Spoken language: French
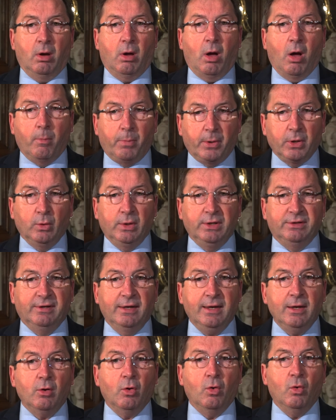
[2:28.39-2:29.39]
en
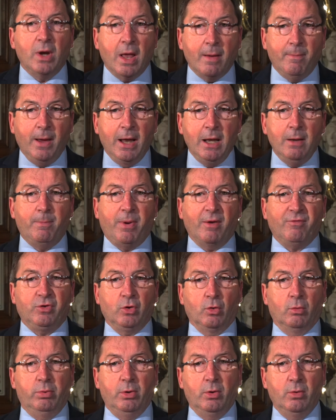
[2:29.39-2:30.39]
priorité, au label
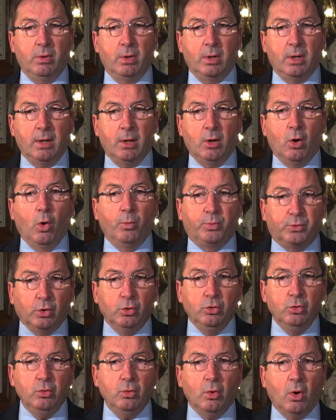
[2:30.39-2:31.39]
Pavillon Bleu,
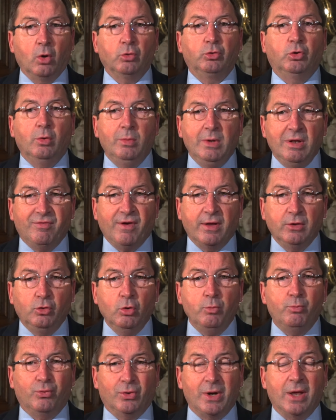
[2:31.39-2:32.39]
obtenu en 2022
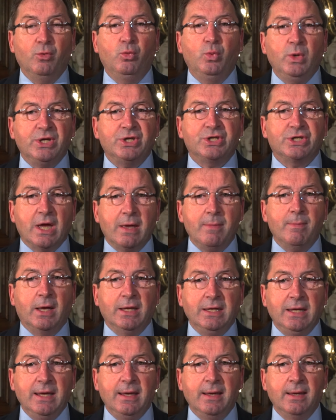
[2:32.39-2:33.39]
pour la huitième
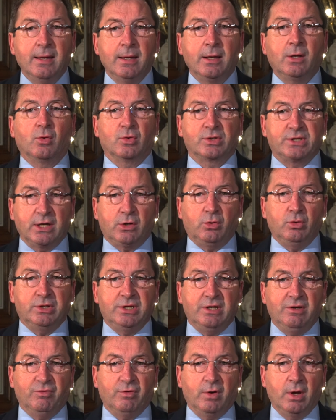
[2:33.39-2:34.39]
année
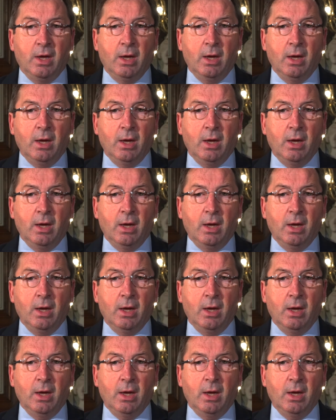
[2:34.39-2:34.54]
consécutive.